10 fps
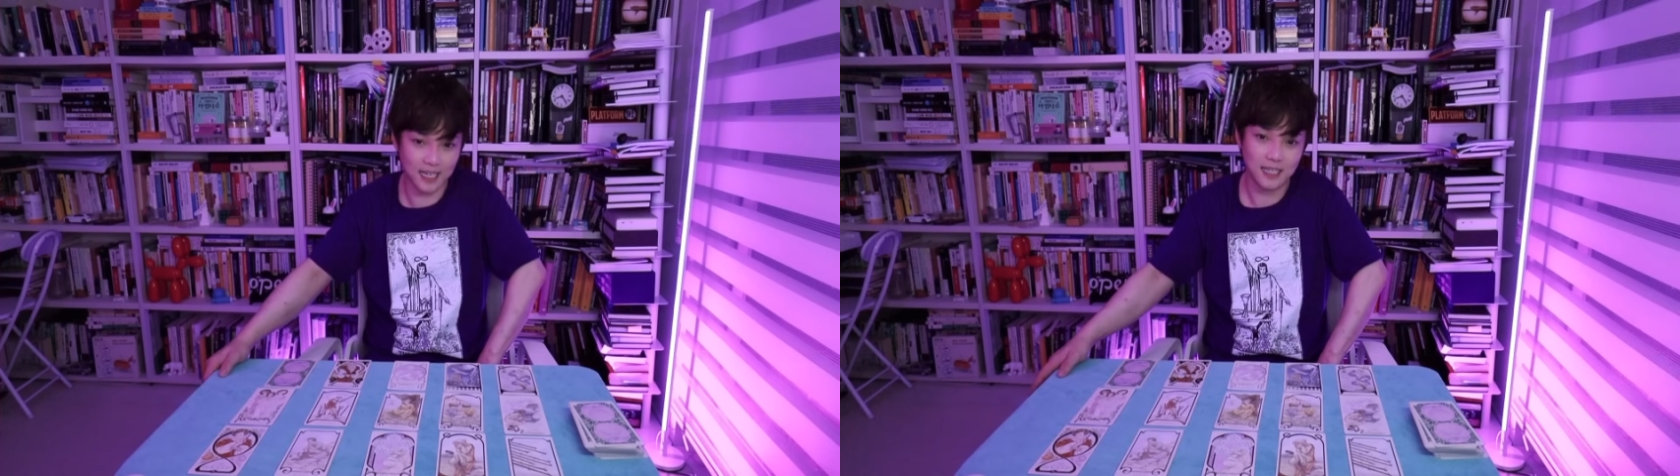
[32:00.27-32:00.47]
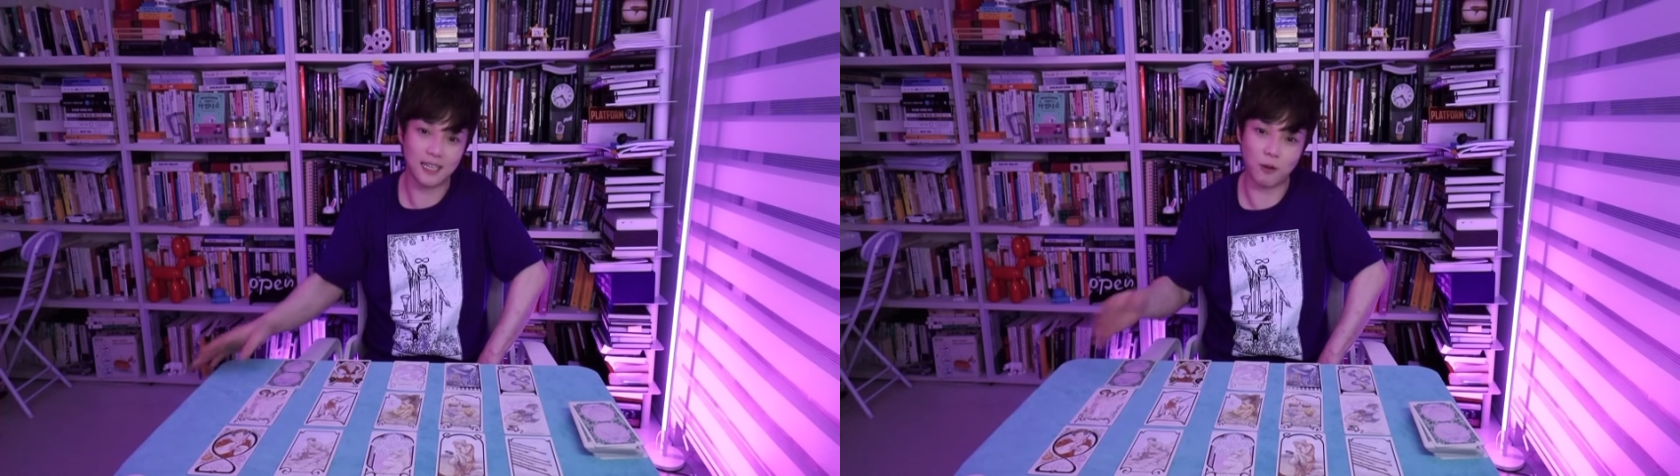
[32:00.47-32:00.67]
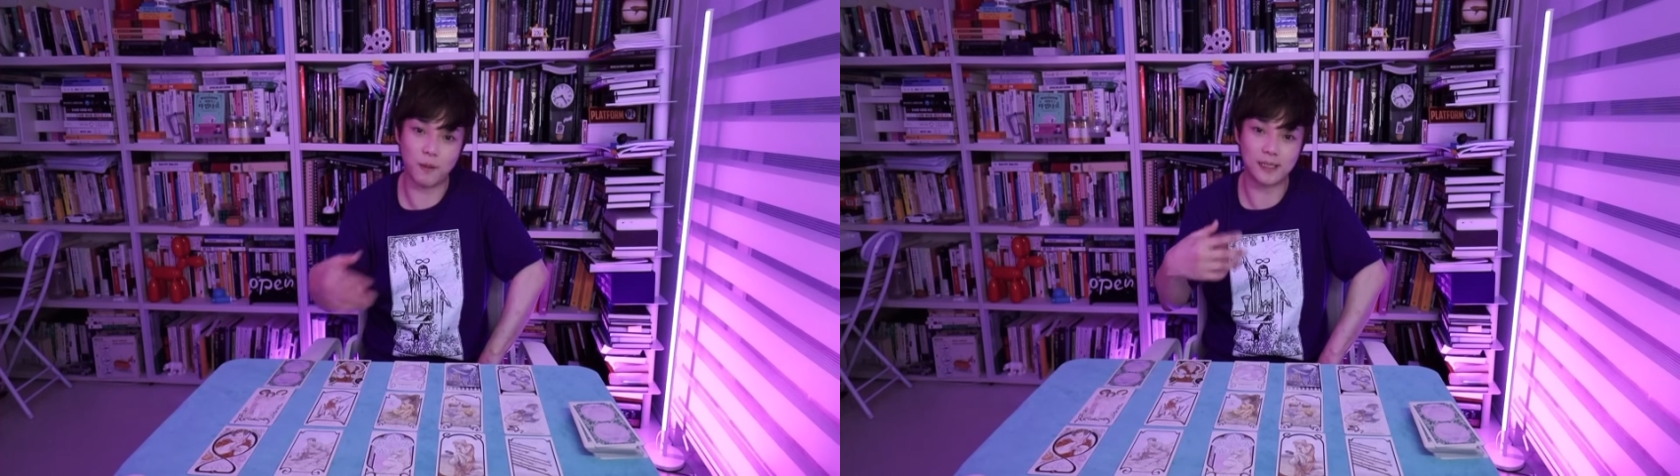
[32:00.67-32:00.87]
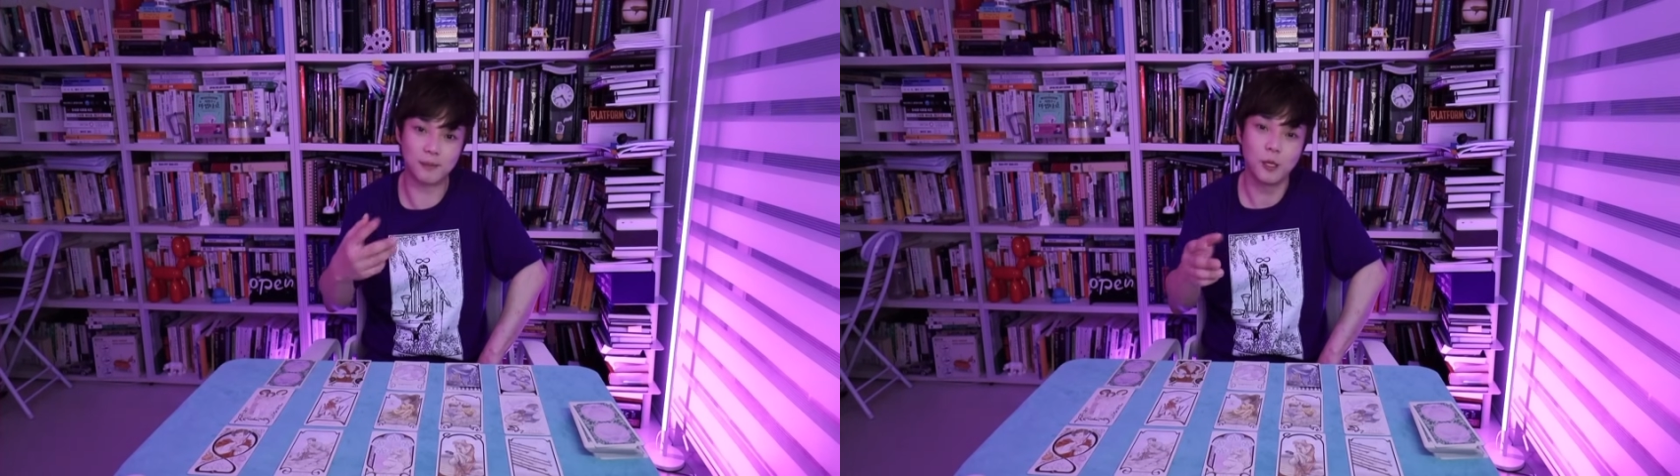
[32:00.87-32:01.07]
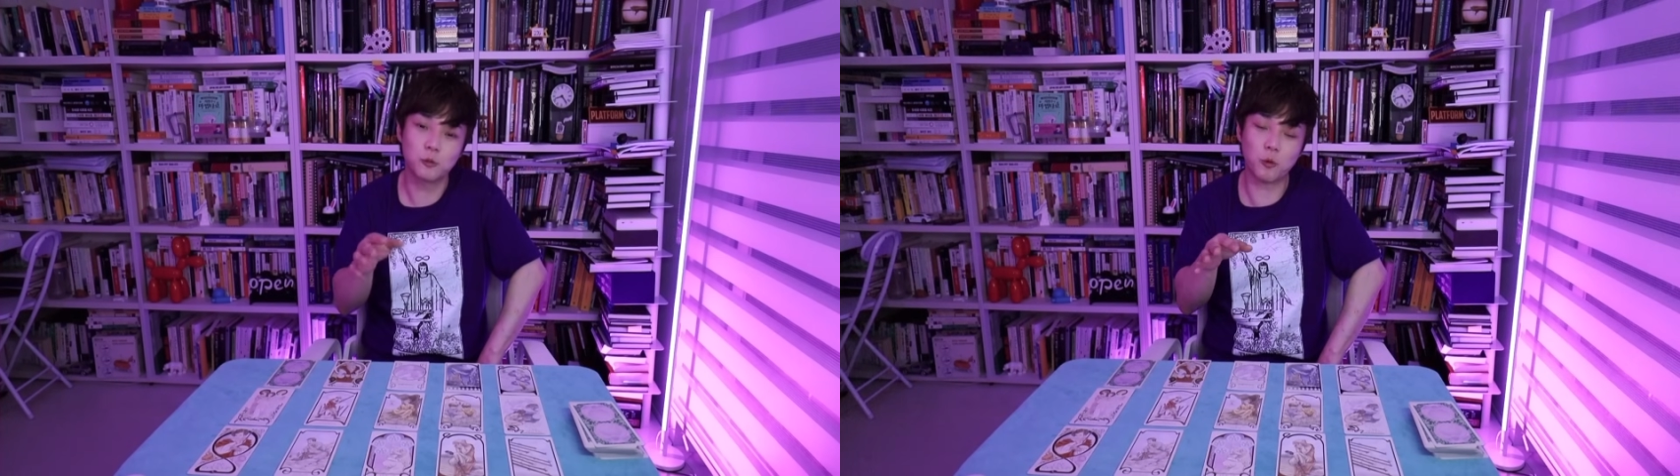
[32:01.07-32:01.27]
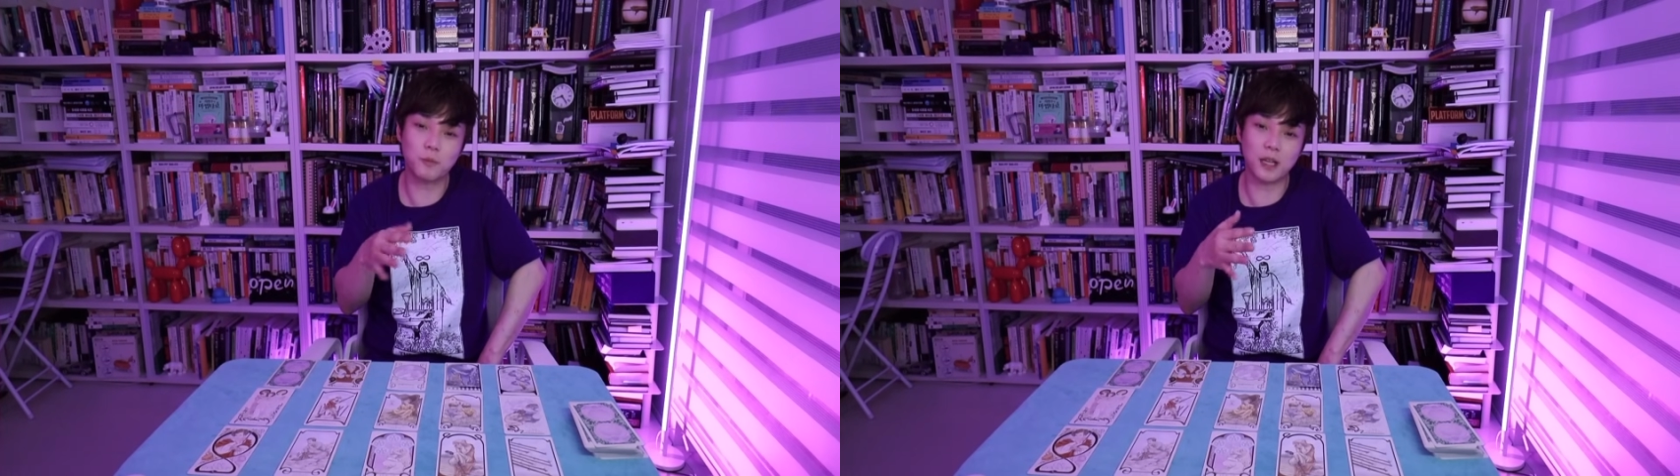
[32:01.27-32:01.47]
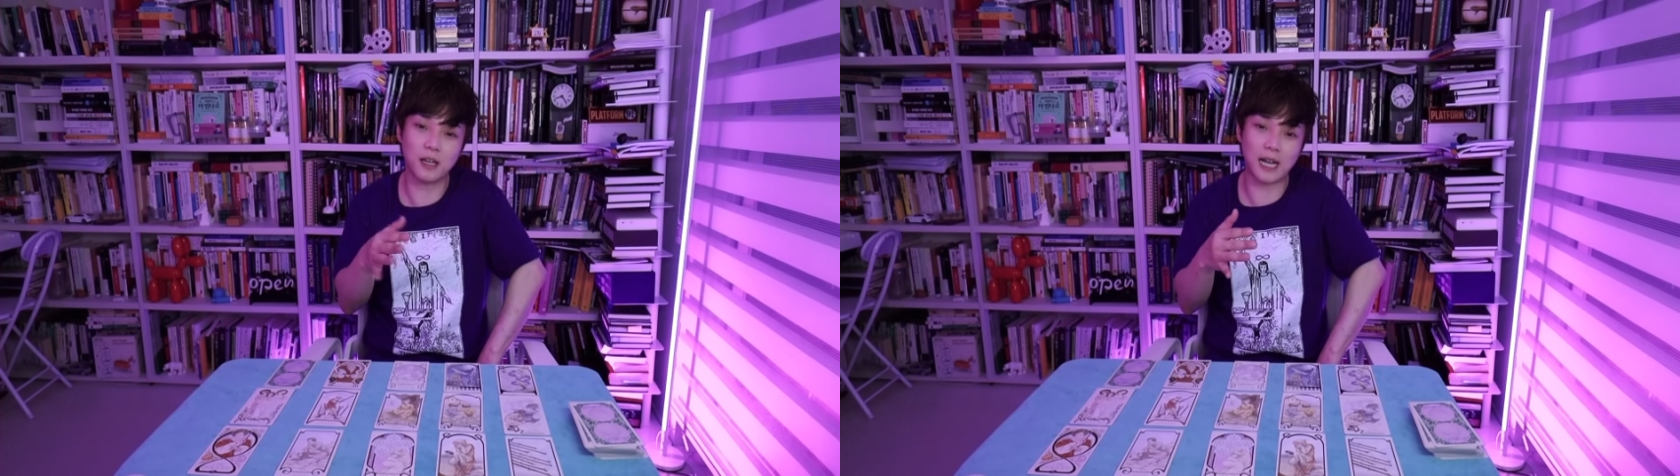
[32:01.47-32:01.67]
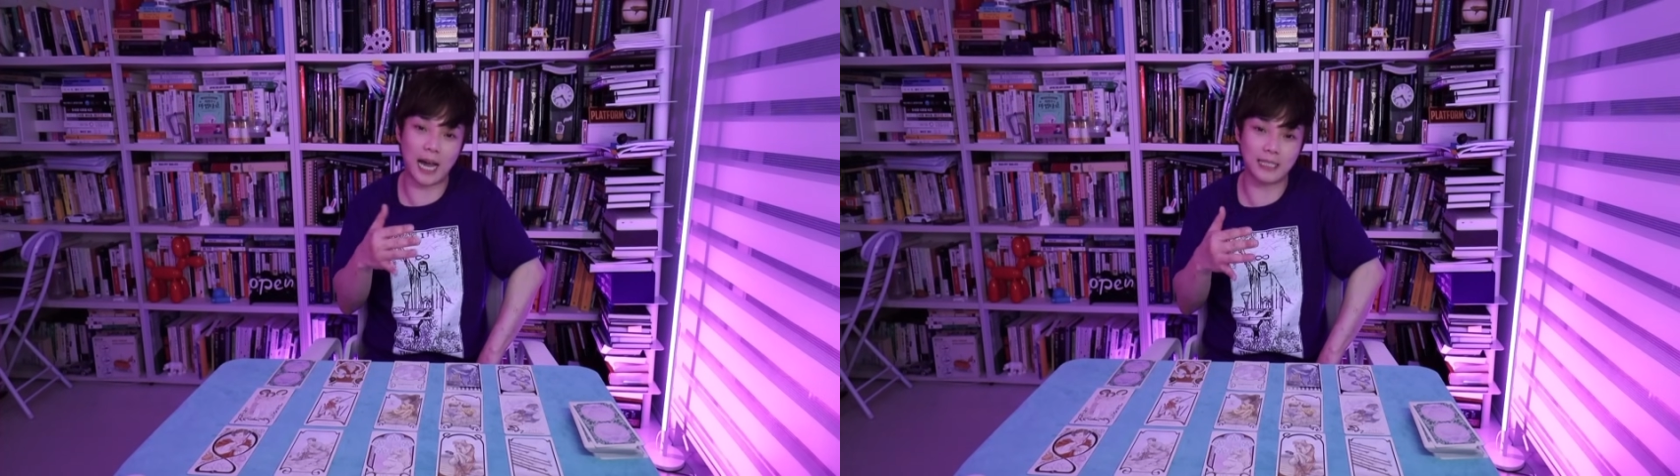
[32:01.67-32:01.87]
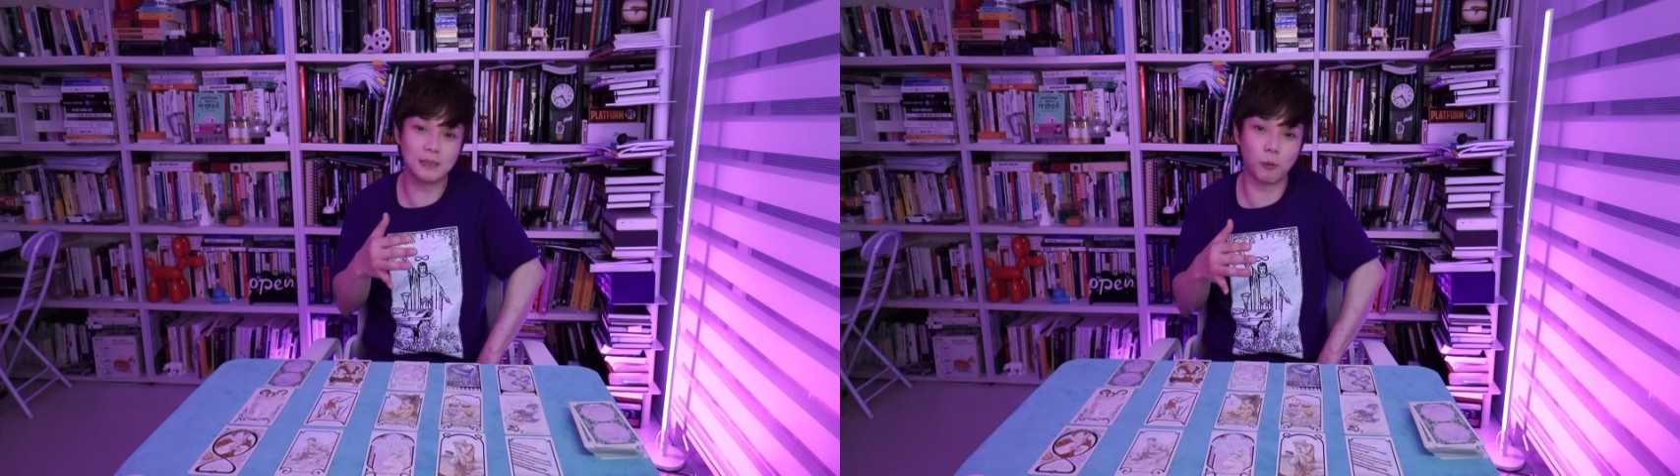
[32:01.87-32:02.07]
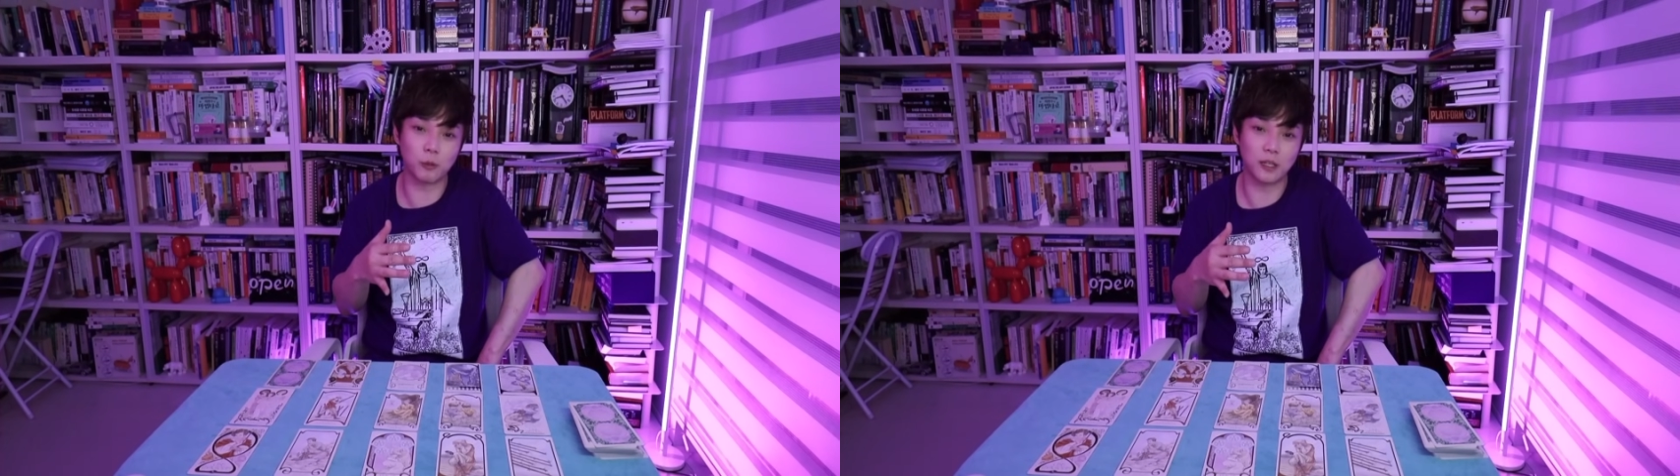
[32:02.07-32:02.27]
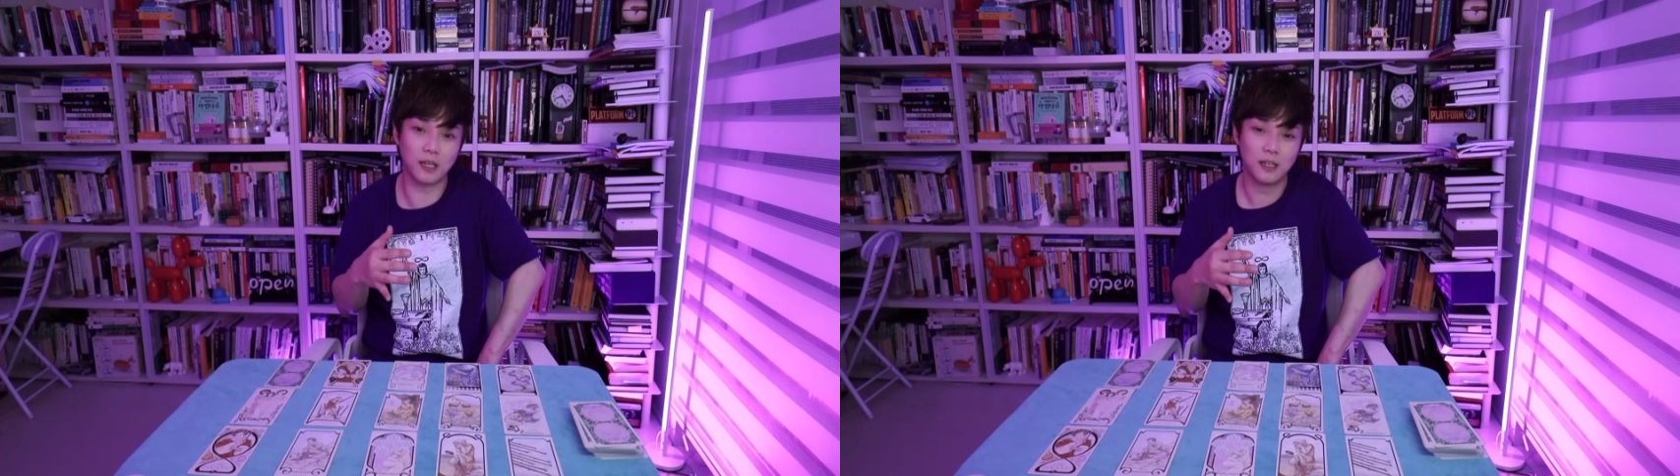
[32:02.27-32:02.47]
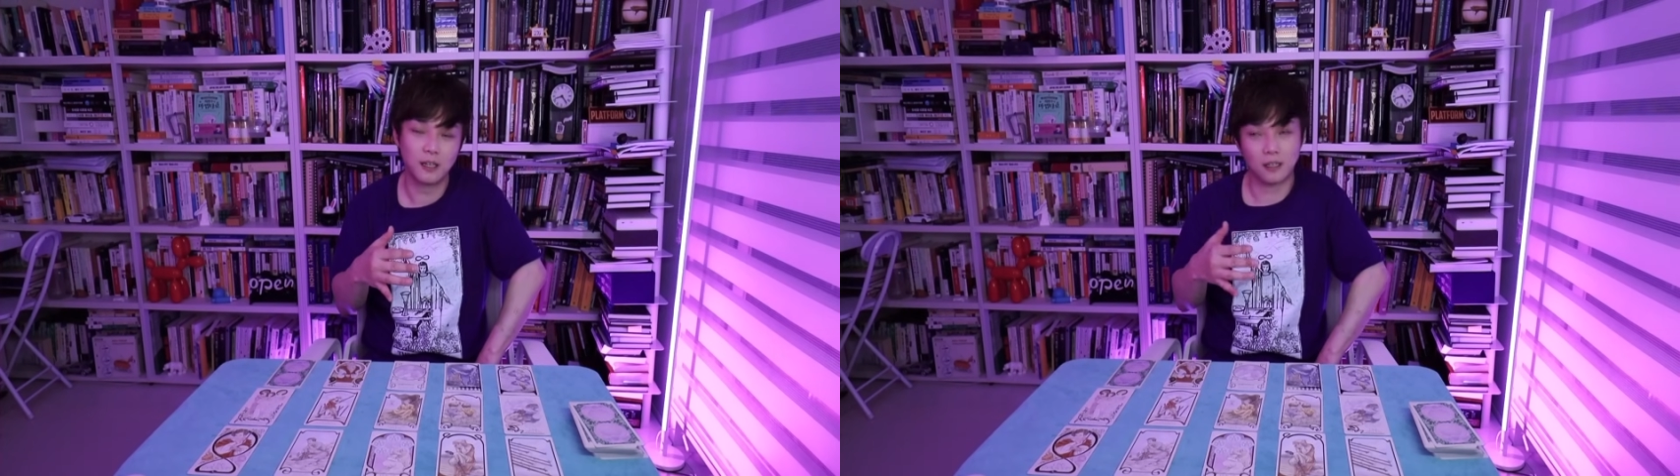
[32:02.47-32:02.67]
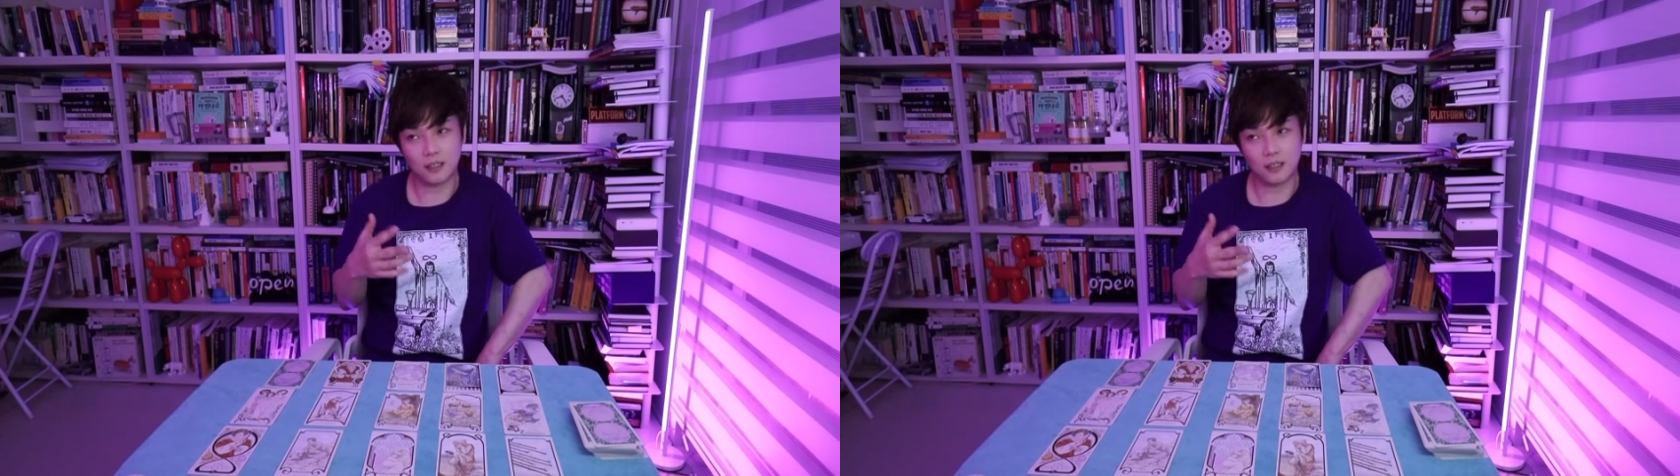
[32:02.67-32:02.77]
라고 말씀. 조금 내가 간을 보거나 어,